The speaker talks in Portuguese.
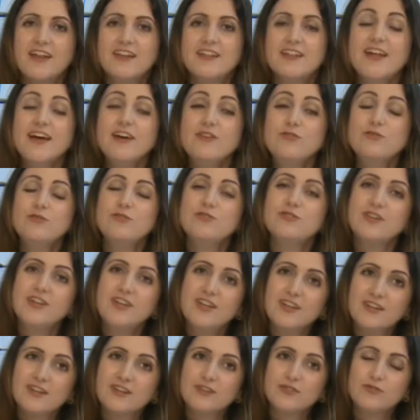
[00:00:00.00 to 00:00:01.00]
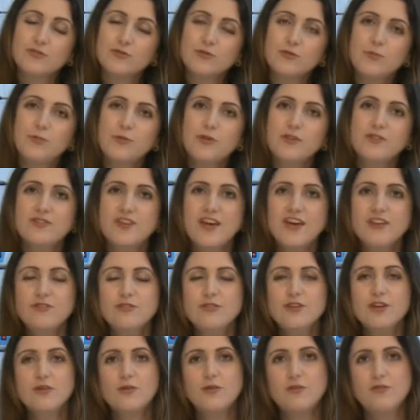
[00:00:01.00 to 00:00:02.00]
Nas usinas, o
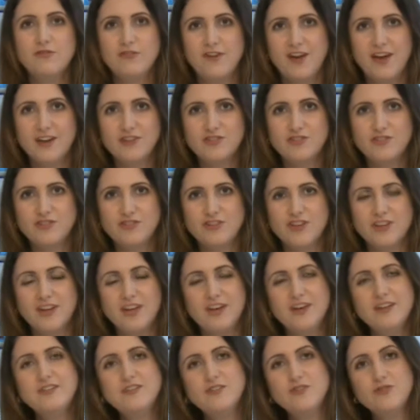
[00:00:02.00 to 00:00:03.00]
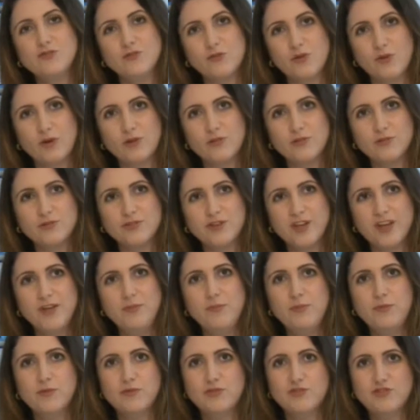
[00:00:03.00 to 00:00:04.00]
processo que converte esses óleos
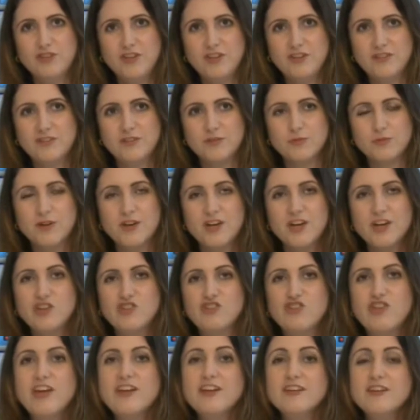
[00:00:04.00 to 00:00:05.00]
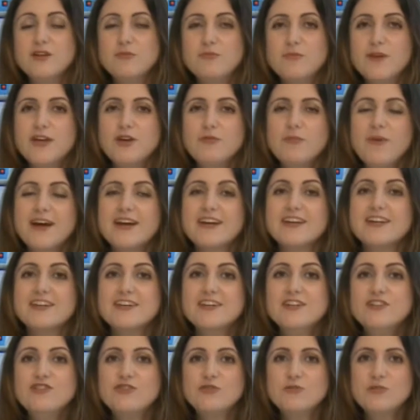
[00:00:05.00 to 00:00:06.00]
em biodiesel gera também uma
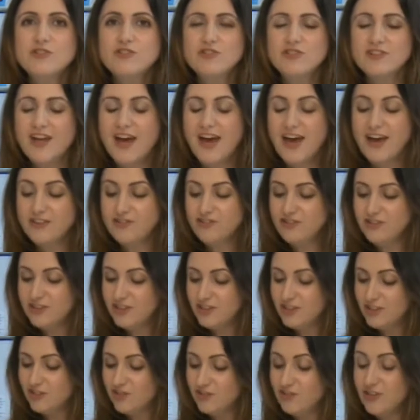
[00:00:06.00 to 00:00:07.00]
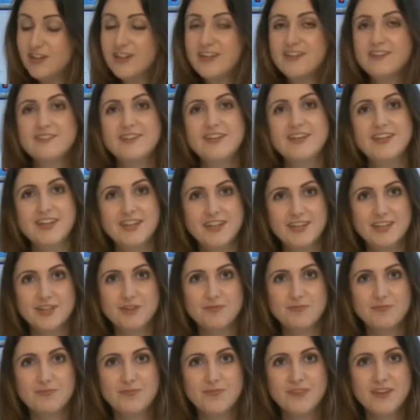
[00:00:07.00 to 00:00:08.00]
grande quantidade de
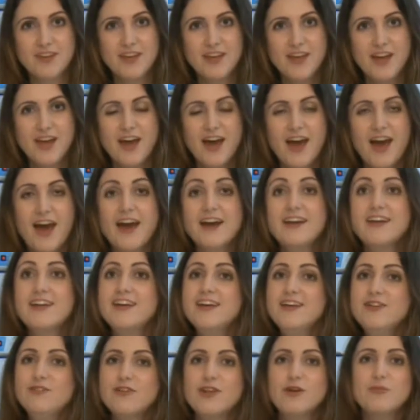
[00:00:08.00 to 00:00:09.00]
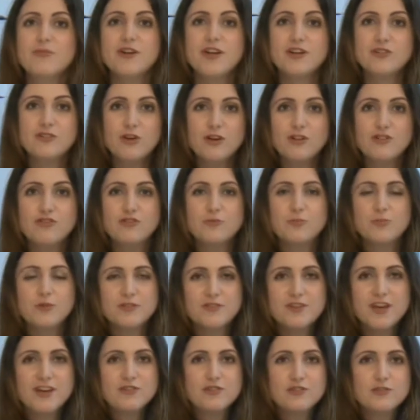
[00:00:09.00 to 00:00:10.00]
glicerina. Aqui no Laboratório de
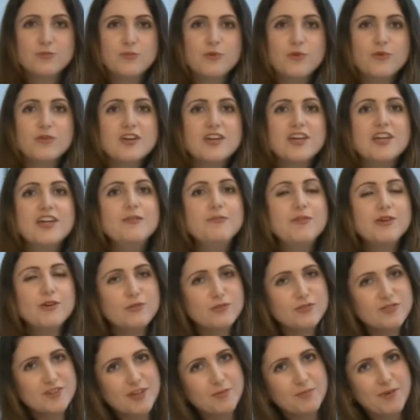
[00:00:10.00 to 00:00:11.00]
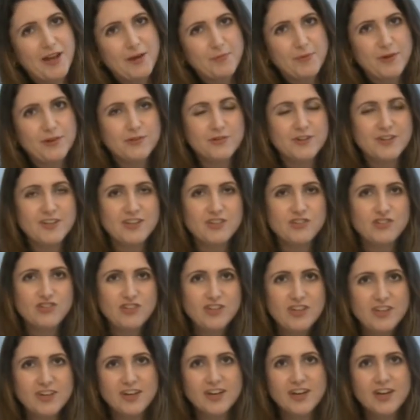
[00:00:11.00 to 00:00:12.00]
Processos Bioquímicos da Embrapa
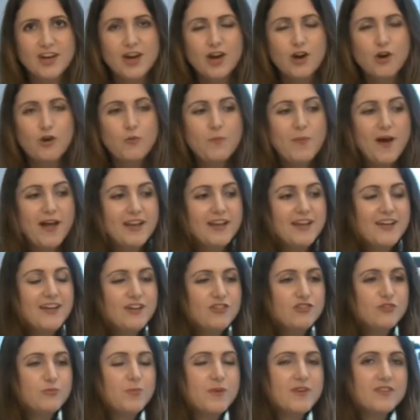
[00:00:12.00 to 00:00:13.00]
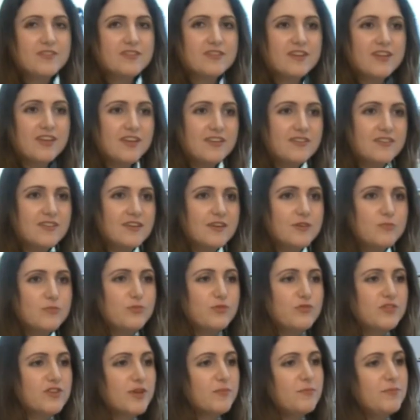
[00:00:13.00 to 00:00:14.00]
Agroenergia, uma linha de pesquisa
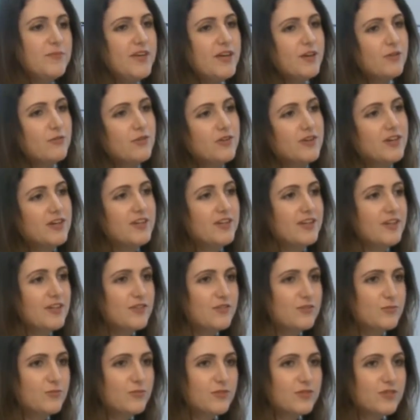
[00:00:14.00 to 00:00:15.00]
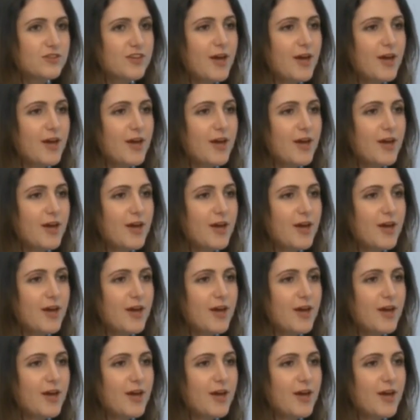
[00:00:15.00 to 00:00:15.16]
busca microorganismos